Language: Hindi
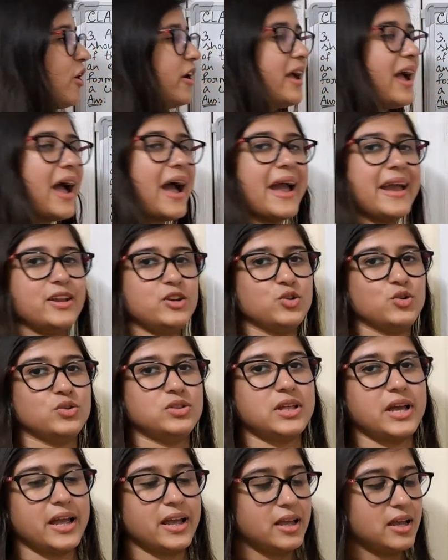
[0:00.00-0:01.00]
और हाइट
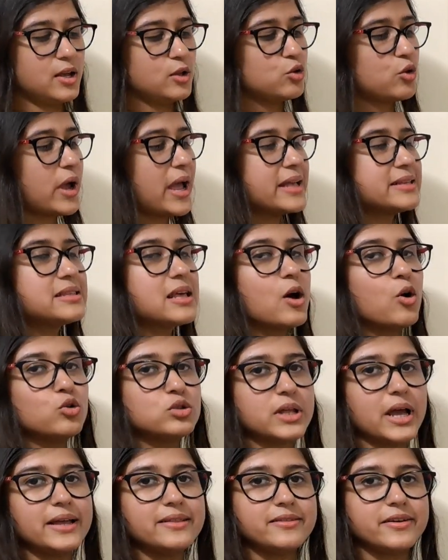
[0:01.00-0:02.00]
होता है तो ऐसा
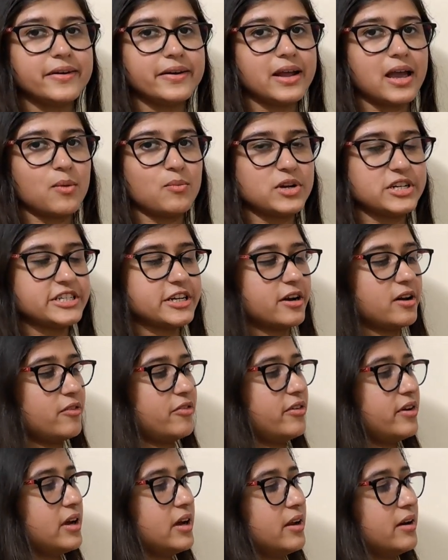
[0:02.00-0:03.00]
होता है थ्री डायमेंशनल
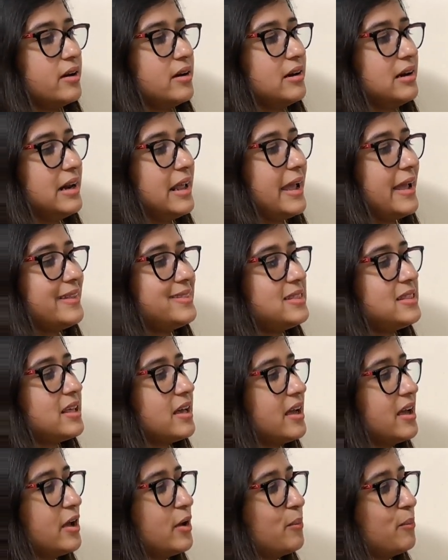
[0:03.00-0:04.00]
फिगर लेंथ